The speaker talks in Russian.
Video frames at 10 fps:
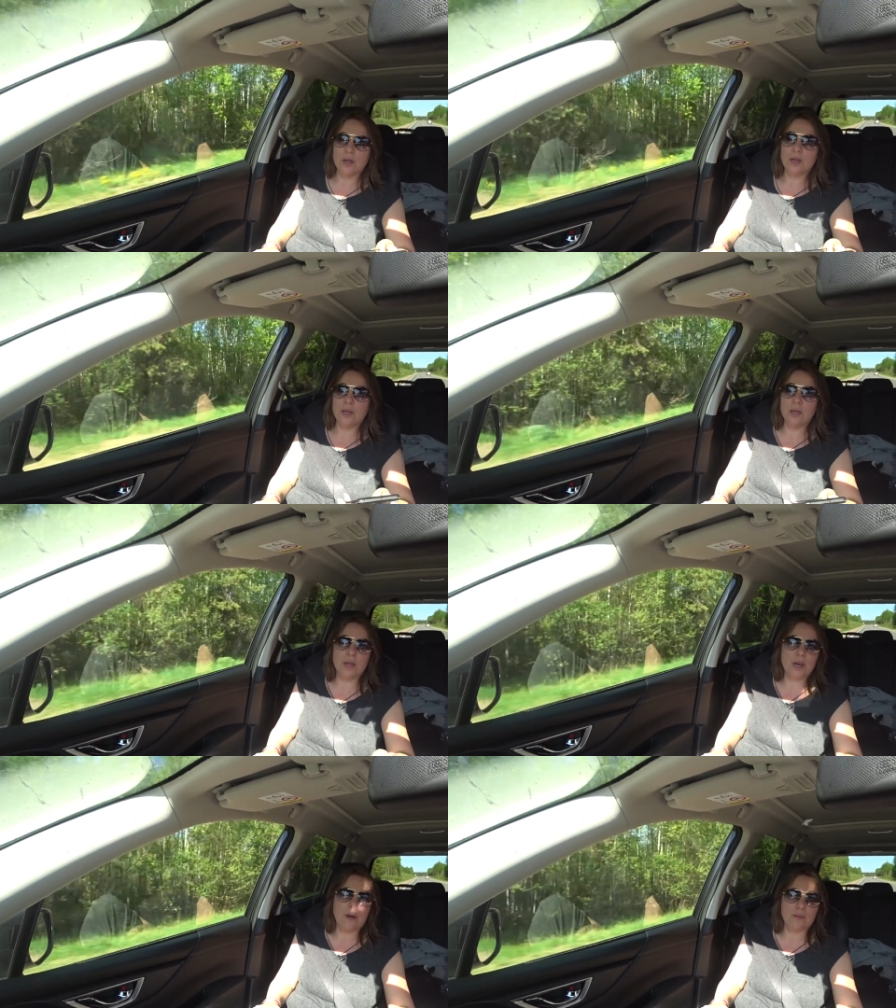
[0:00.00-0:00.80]
И, и
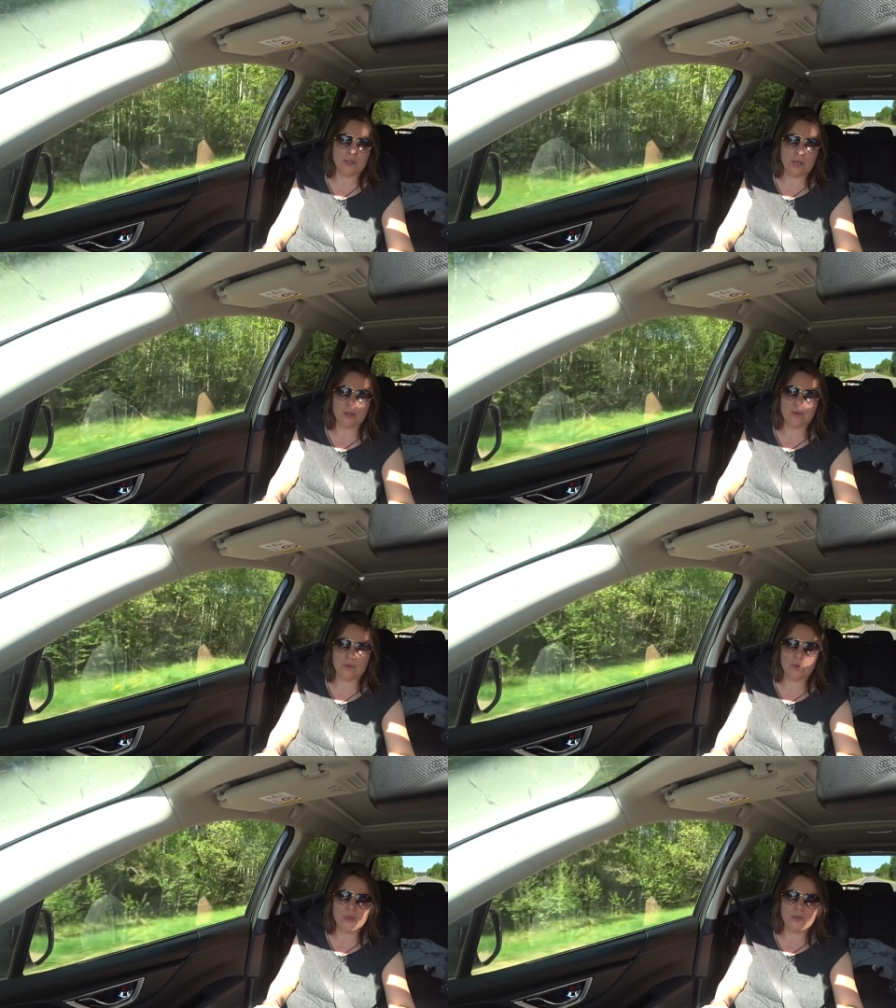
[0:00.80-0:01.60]
я
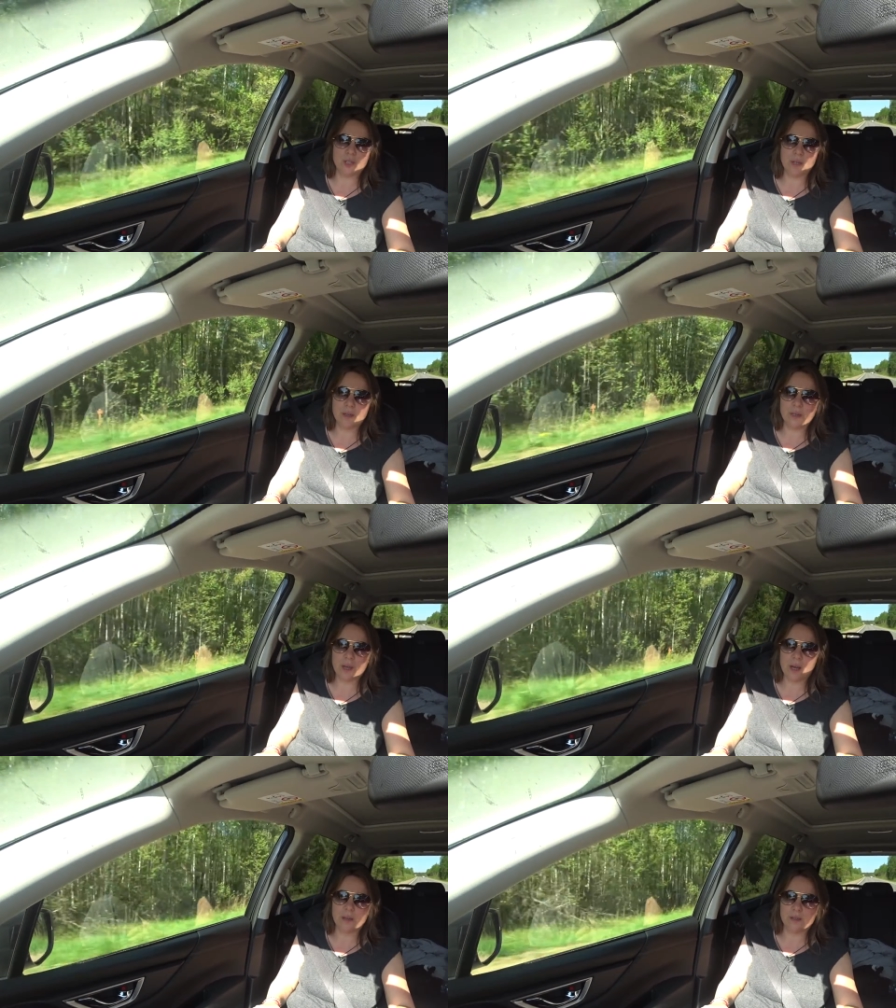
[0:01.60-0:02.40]
стрессоустойчивый человек,
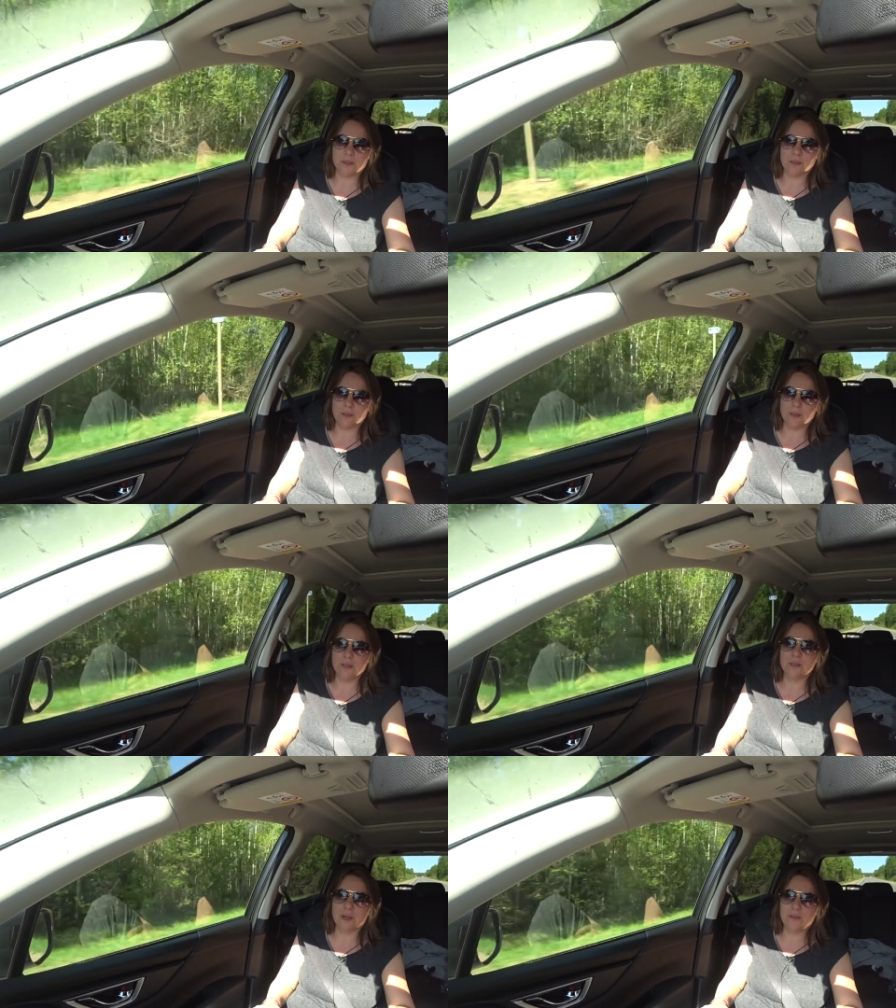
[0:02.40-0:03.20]
я этот э,
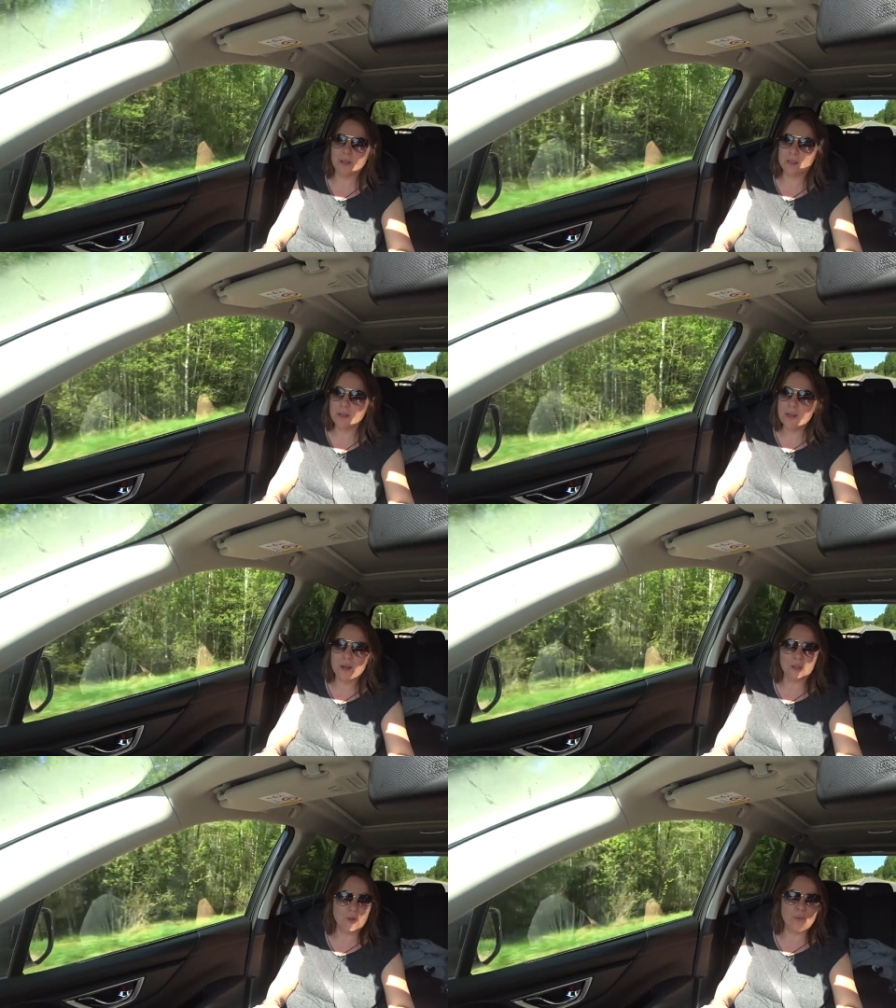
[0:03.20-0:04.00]
интроверт,
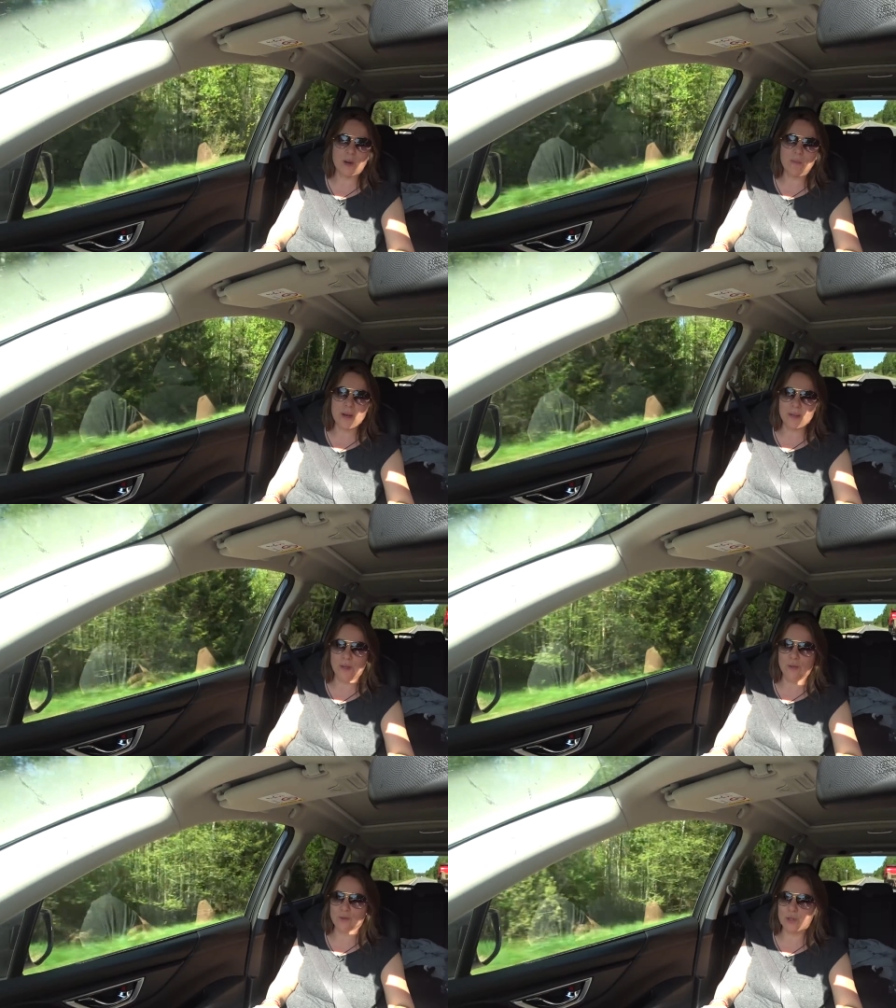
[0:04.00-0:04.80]
которому
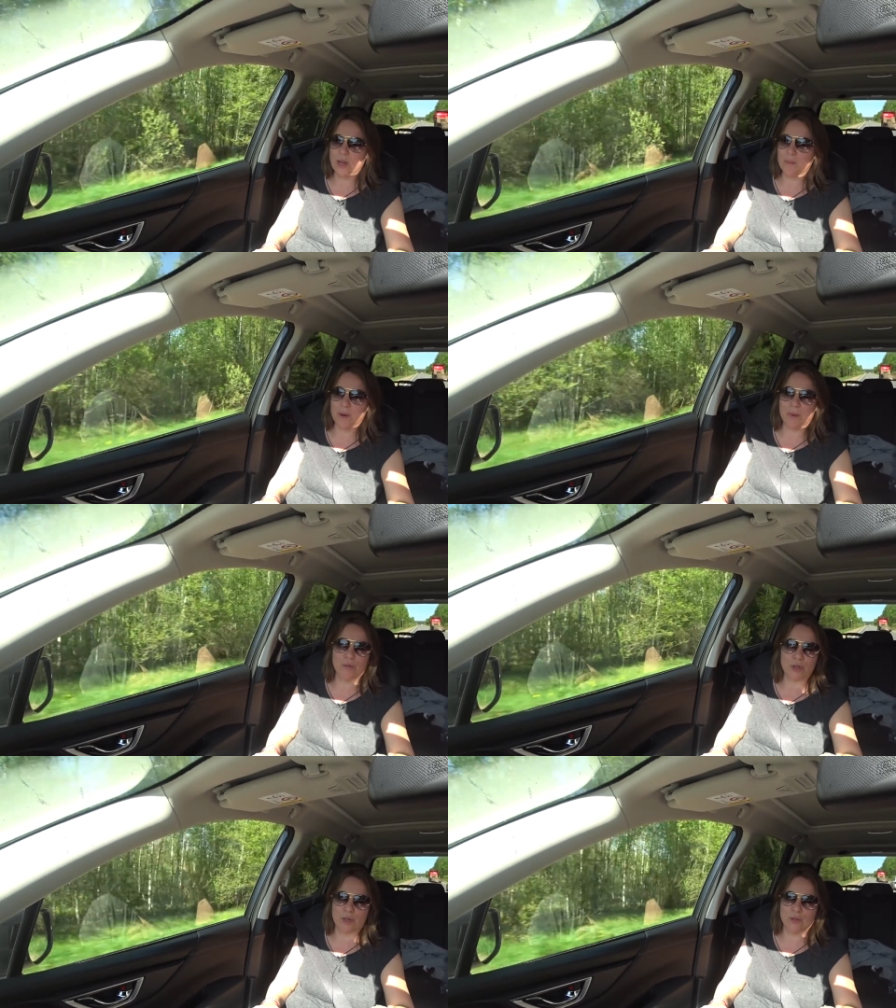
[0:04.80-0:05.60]
компания не нужна, а
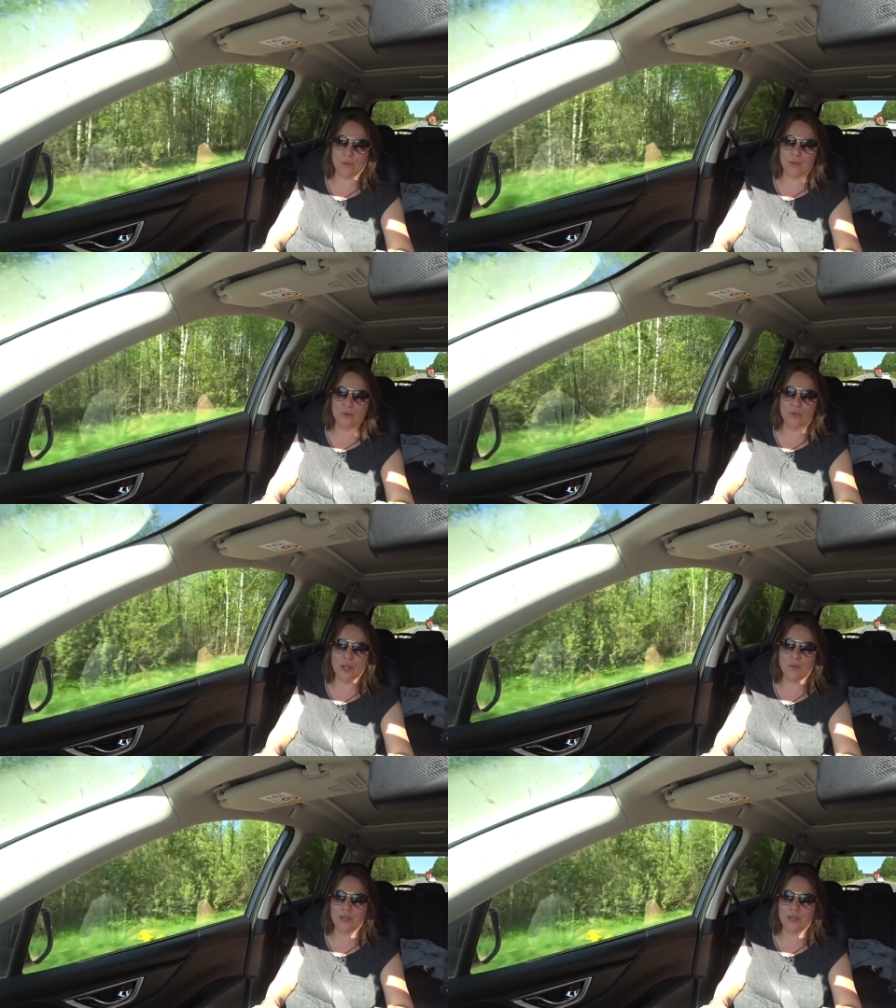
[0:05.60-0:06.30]
бабушке особо не скучала.